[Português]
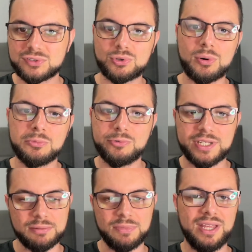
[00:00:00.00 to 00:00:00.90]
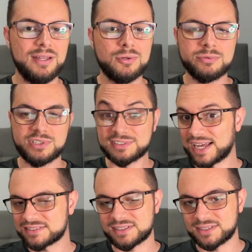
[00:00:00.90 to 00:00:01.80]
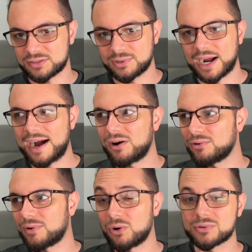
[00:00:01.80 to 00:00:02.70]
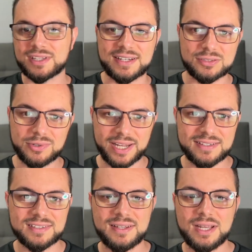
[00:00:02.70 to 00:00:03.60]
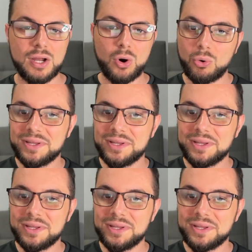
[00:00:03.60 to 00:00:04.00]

como um inimigo, um desastre natural, algo da natureza, ou